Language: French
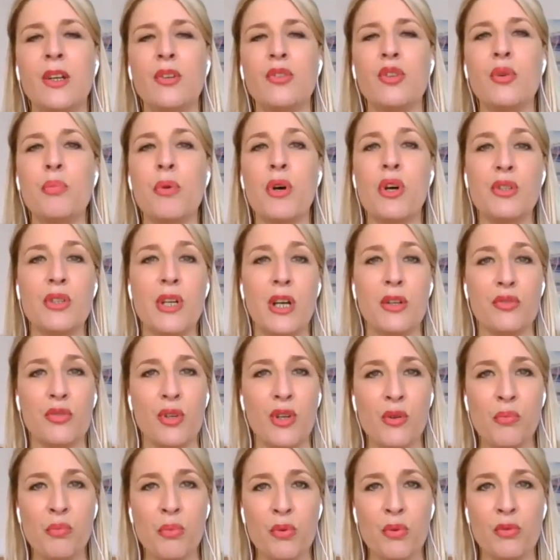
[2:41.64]
de prendre un
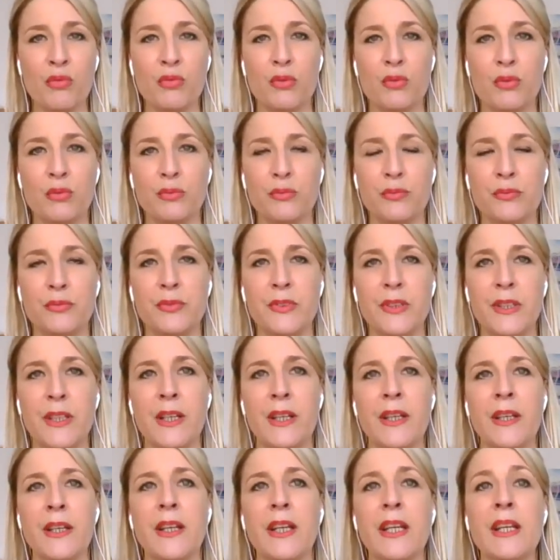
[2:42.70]
temps pour vous
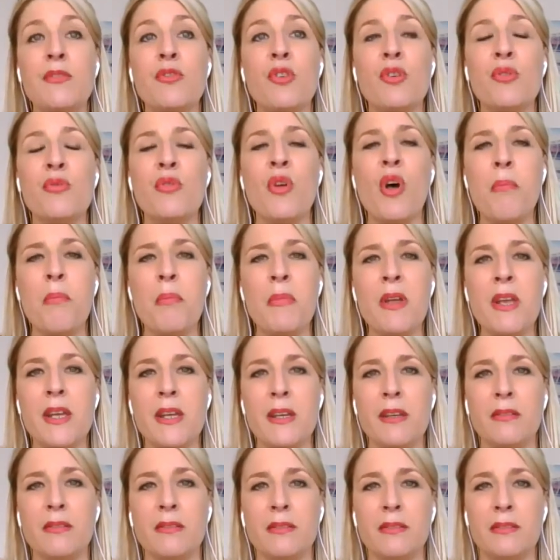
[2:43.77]
et de
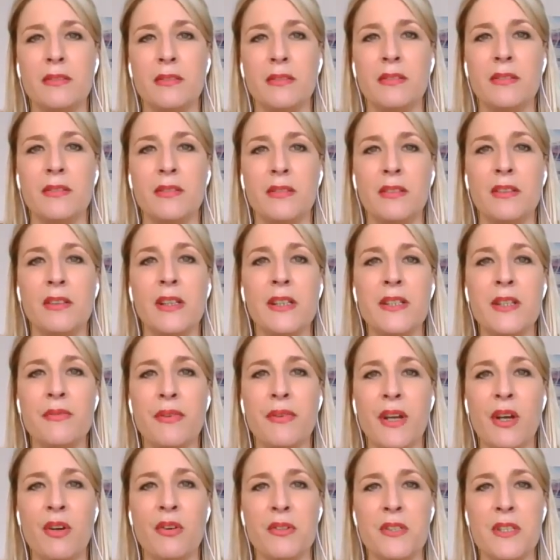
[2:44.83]
nommer les
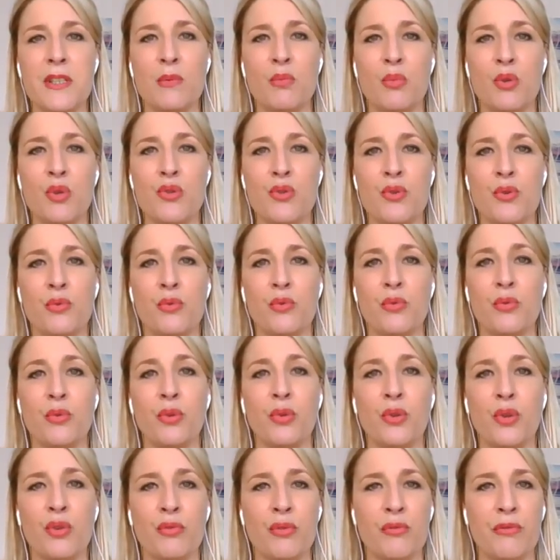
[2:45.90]
différentes émotions
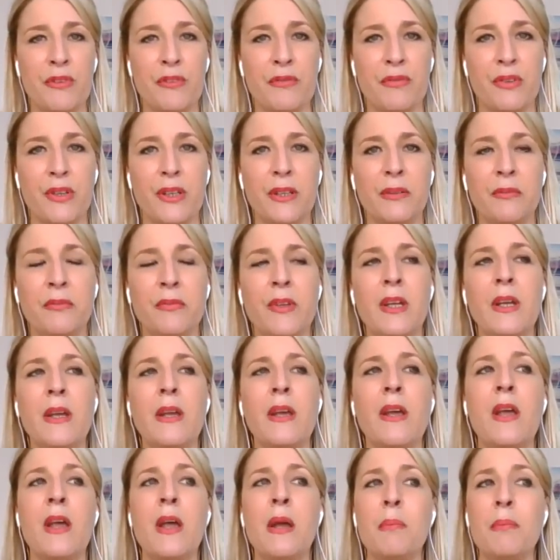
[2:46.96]
que vous vivez
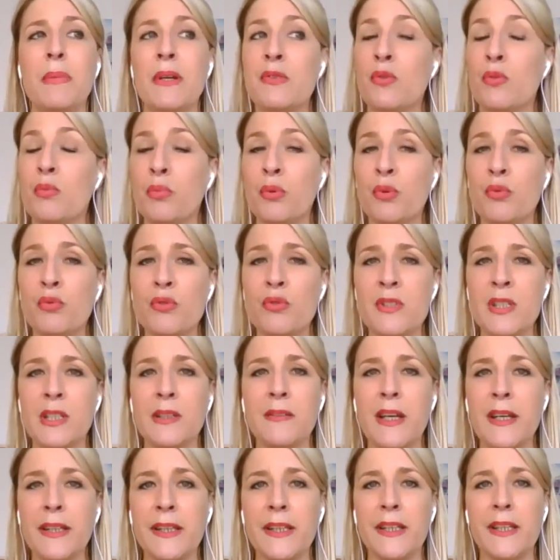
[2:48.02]
parce qu'on peut tous être
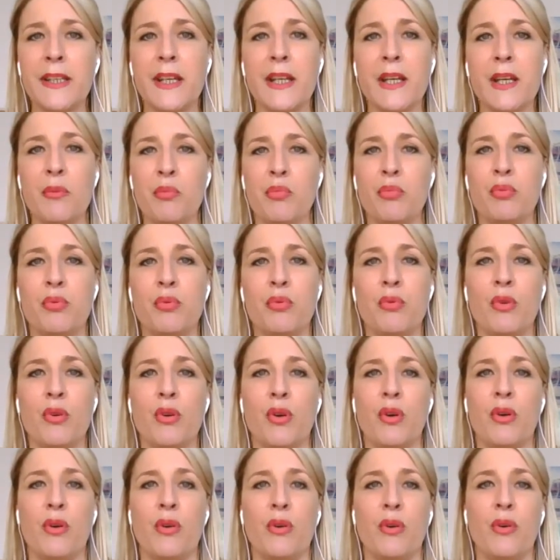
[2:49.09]
inquiets pour,
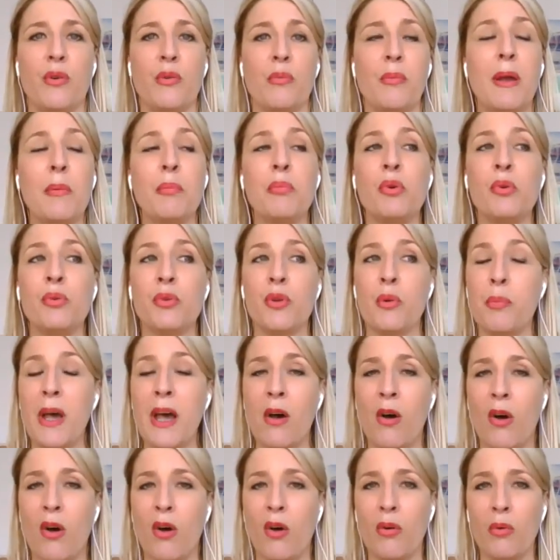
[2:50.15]
bah, pour nos
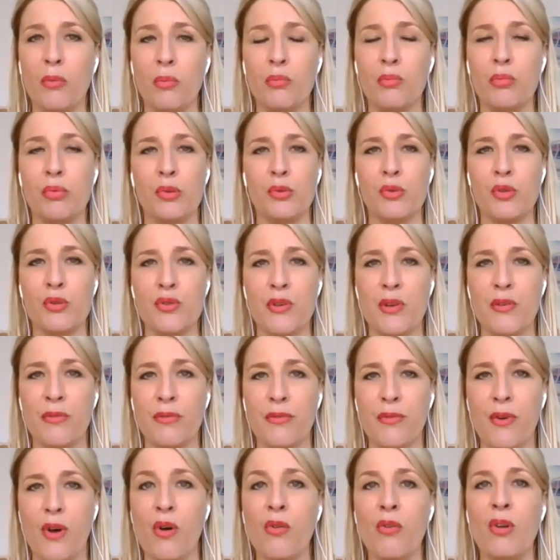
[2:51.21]
parents, pour nos
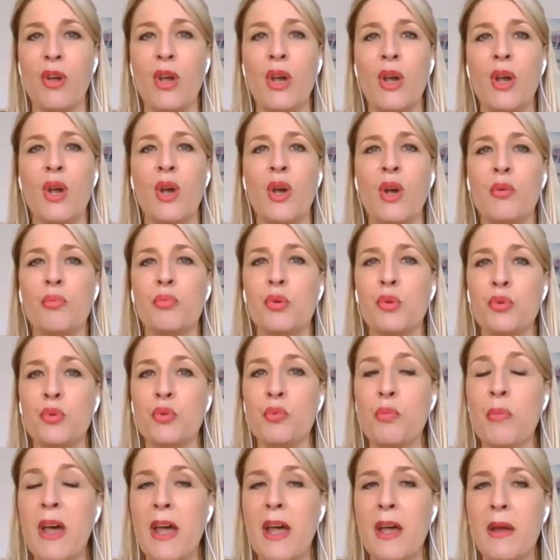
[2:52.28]
enfants, pour
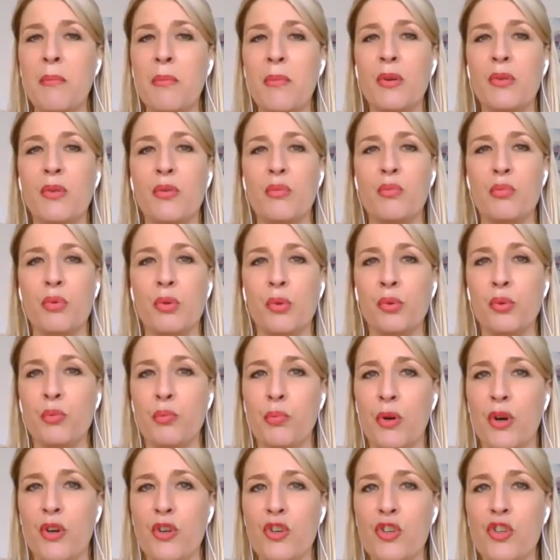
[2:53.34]
nous-mêmes, pour nos
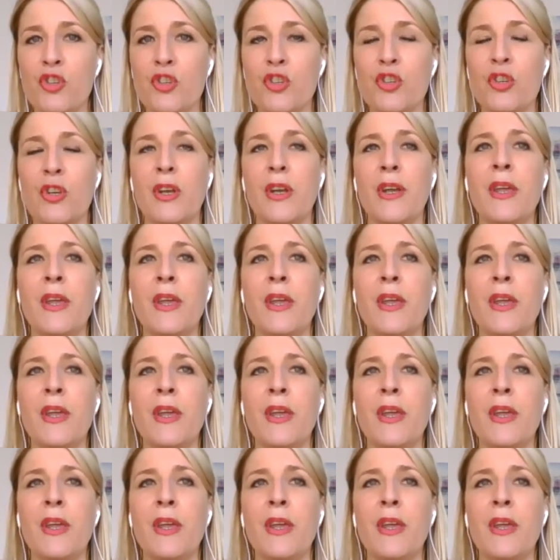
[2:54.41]
proches